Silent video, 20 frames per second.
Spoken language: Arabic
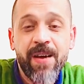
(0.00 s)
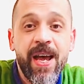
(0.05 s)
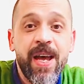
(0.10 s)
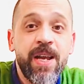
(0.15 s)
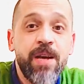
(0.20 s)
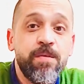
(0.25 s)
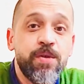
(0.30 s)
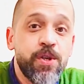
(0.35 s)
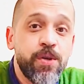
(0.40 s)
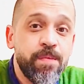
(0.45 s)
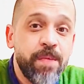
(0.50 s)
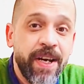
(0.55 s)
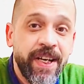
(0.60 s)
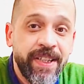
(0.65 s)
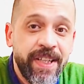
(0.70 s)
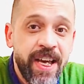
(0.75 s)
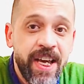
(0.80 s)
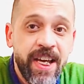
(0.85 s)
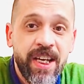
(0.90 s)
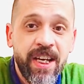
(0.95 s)
انا مش
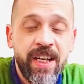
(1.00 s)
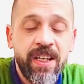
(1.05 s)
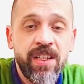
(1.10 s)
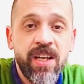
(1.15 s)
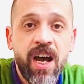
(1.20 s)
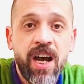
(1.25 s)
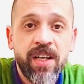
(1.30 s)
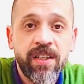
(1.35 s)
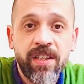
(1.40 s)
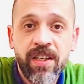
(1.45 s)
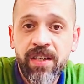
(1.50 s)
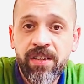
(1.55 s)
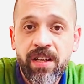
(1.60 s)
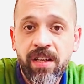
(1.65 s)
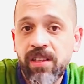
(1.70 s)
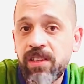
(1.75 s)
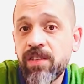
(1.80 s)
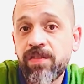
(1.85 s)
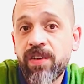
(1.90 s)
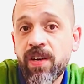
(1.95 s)
محتاج ان
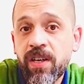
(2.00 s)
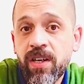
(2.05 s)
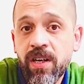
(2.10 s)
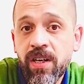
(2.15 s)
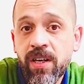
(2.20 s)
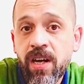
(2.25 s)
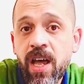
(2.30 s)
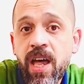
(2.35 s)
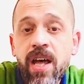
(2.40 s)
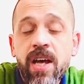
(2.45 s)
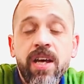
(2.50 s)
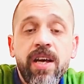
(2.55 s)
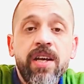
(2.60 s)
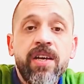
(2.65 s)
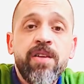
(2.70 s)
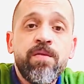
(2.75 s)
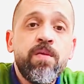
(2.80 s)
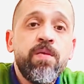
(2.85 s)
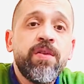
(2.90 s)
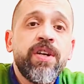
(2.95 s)
حضرتك تفكر
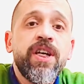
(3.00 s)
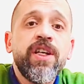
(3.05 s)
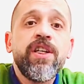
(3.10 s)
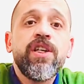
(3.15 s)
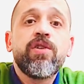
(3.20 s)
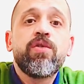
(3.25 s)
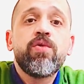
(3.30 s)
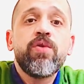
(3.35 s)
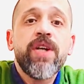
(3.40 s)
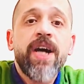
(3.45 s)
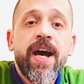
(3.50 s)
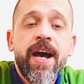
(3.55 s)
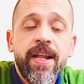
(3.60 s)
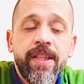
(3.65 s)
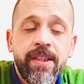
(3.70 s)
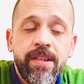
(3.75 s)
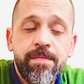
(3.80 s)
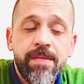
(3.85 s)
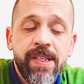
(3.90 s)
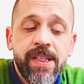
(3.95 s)
ان ممكن يكون
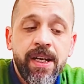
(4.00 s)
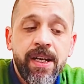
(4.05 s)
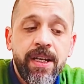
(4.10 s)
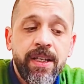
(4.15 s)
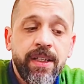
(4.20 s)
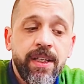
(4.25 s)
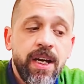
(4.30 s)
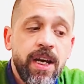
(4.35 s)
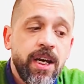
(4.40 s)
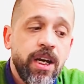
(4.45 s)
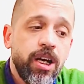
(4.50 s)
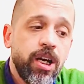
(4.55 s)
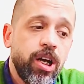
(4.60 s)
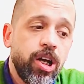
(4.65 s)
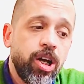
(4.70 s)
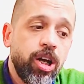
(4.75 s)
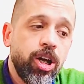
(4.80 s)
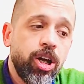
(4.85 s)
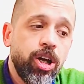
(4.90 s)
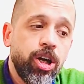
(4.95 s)
حد مثلا
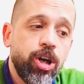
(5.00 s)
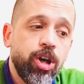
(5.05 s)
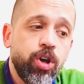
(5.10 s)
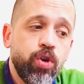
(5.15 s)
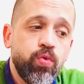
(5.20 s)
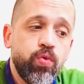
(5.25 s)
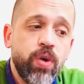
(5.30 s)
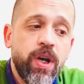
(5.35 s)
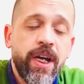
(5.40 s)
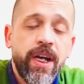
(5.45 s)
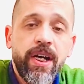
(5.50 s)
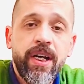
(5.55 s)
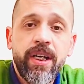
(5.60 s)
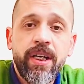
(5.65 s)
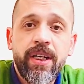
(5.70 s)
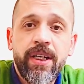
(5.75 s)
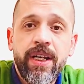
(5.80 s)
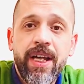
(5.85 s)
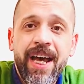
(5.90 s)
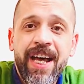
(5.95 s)
آه، هو
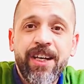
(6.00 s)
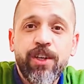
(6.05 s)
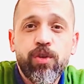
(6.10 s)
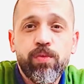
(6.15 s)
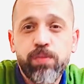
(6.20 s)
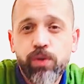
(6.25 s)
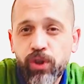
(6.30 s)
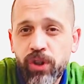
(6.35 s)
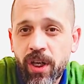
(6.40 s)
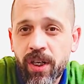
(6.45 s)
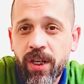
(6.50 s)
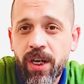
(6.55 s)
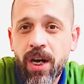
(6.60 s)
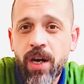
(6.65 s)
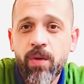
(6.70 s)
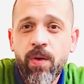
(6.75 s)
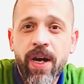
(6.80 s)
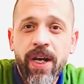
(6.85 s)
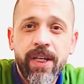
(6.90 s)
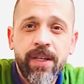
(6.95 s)
اللي هيربطك
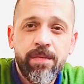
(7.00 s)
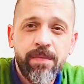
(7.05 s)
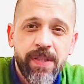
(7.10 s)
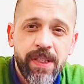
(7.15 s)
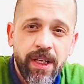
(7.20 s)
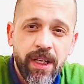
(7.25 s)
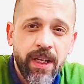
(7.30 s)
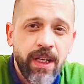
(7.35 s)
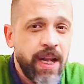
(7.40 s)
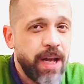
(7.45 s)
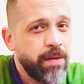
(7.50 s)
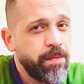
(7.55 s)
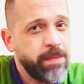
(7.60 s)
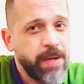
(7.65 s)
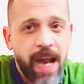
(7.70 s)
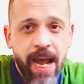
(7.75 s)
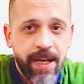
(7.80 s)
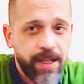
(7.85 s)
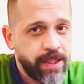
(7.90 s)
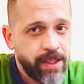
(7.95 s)
او هيمسك لا
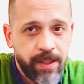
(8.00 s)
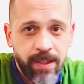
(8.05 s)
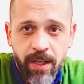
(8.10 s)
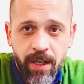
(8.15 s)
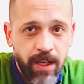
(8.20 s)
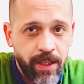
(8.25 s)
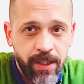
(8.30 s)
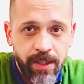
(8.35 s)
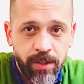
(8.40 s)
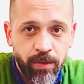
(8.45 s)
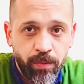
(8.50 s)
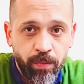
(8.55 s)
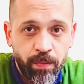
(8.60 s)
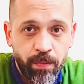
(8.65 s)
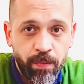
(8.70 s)
بالعكس خالص